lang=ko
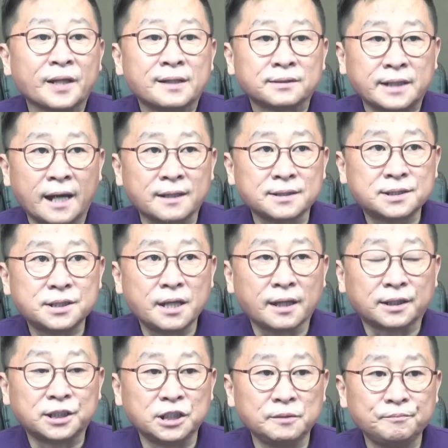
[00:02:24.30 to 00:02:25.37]

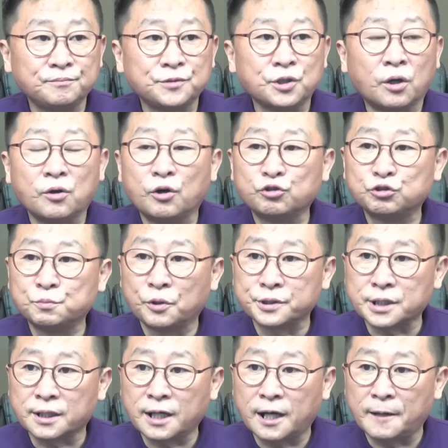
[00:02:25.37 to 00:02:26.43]
당시에 김영호
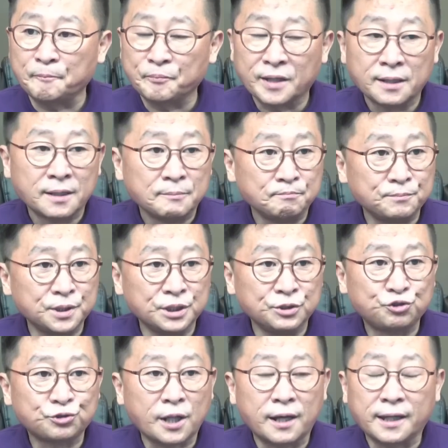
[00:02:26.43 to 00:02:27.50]
후보자가
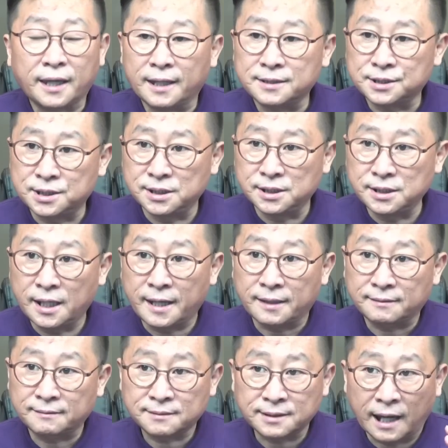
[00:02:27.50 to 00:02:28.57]
민주당의 질의에
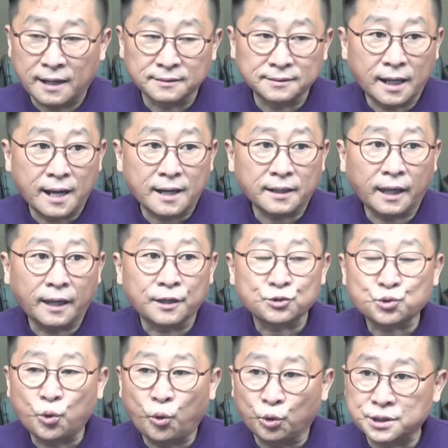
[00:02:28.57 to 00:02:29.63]
당당하게
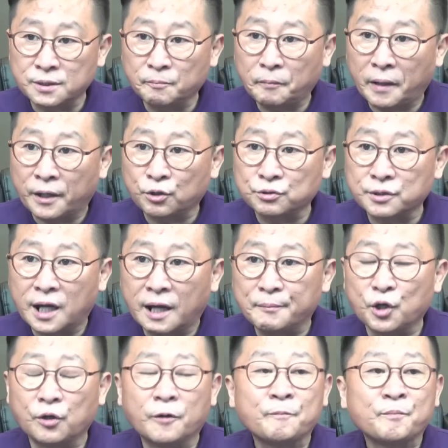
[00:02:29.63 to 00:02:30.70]
소신 발언을
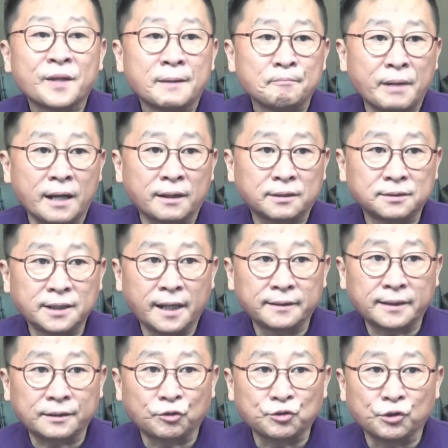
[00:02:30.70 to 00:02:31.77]
하며 박근혜
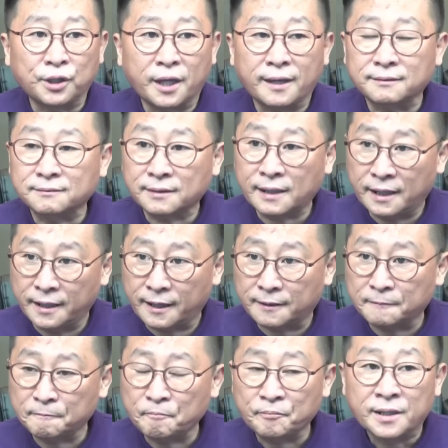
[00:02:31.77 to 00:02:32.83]
대통령의 탄핵,
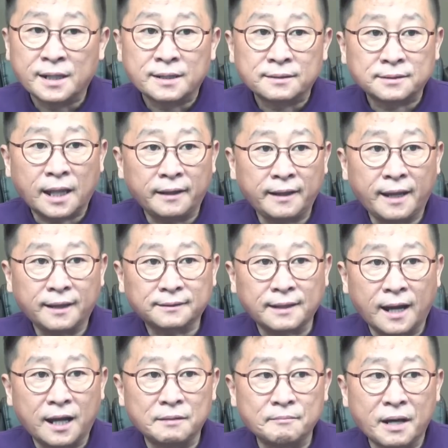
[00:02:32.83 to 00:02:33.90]
탄핵
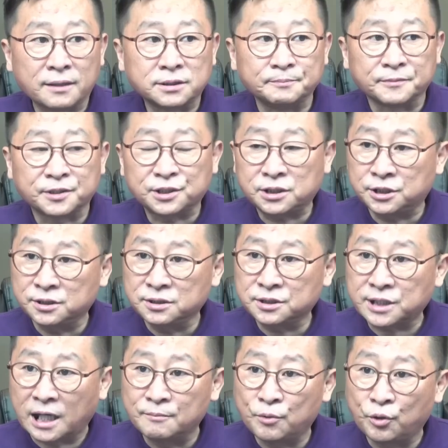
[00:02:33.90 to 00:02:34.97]
당할 만큼 큰
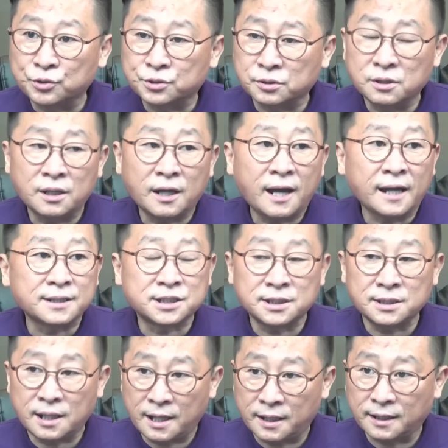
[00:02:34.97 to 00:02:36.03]
잘못을
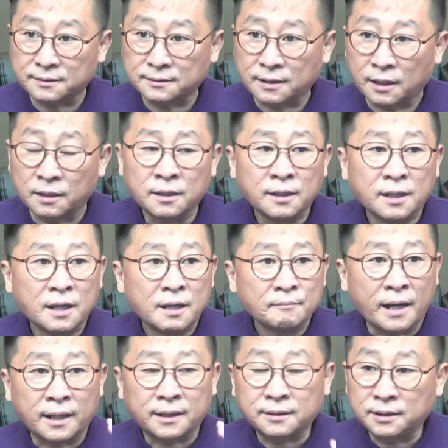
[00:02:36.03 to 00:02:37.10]
하지 않았다.
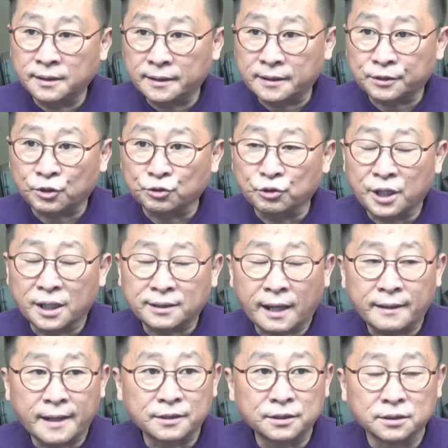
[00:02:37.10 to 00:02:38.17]
박근혜 대통령의
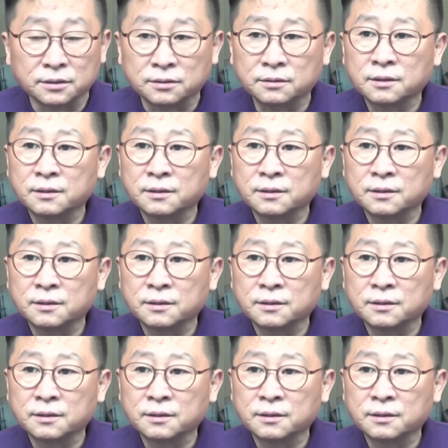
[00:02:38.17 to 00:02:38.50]
탄핵은